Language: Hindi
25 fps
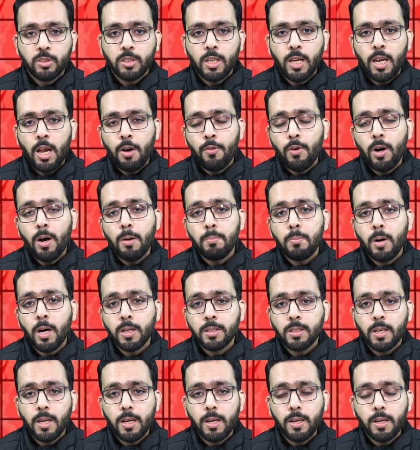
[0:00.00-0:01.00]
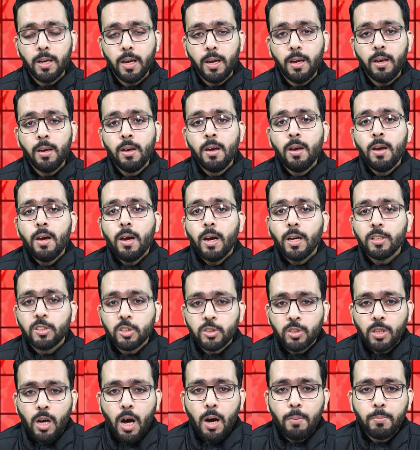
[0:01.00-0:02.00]
इसके अलावा बात करेंगे
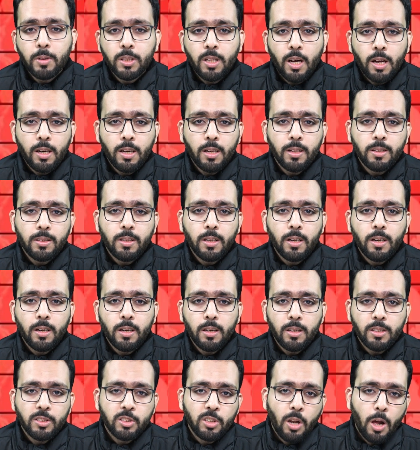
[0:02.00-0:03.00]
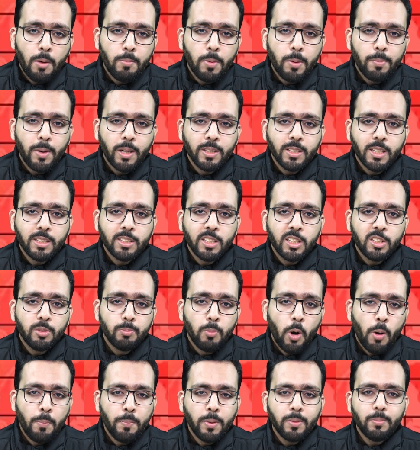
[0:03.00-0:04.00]
एहतसाब अदालत इस्लामाबाद के जज
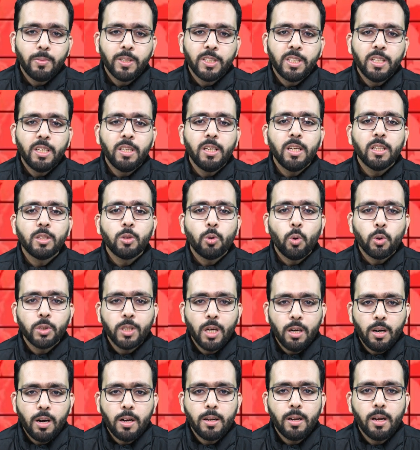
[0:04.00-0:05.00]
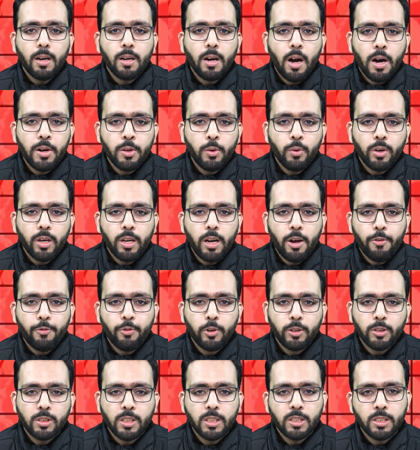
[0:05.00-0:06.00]
मोहम्मद बशीर ने तोशा खाना गाड़ियों के
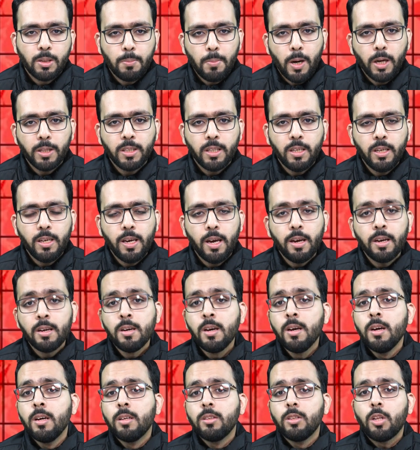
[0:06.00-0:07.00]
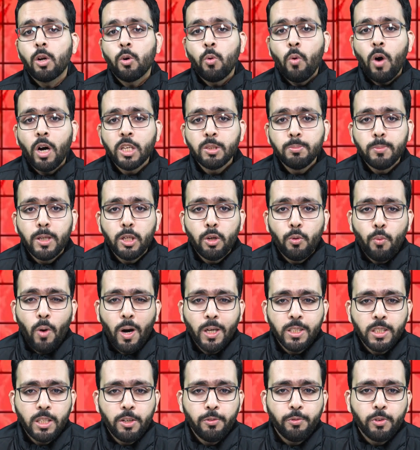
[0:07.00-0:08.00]
रेफरेंस की समात की है दरख्वास्त में
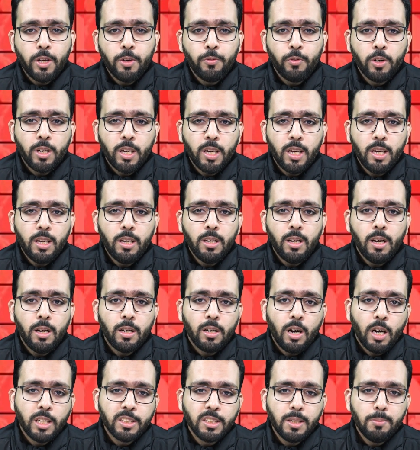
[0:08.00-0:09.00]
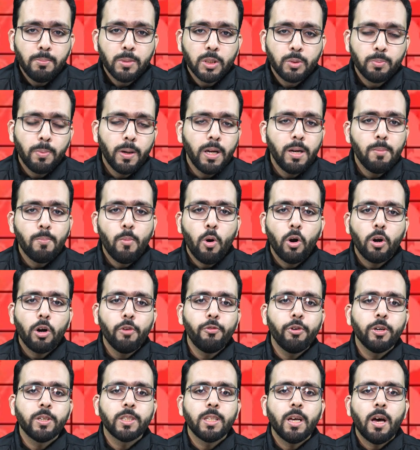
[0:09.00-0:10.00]
नवाज शरीफ के वकील काजी मिसबा ने मौक़
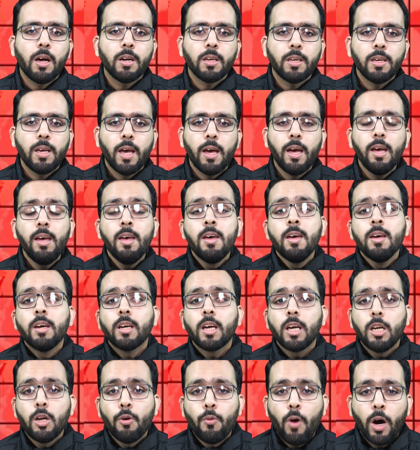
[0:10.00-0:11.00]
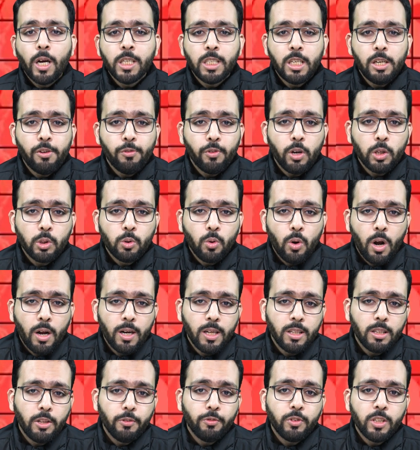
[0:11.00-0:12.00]
इख्तियार किया है कि नवाज शरीफ का
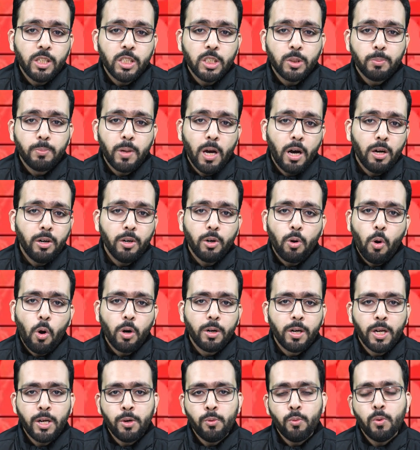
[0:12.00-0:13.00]
दुरान तफ्तीश बयान रिकॉर्ड नहीं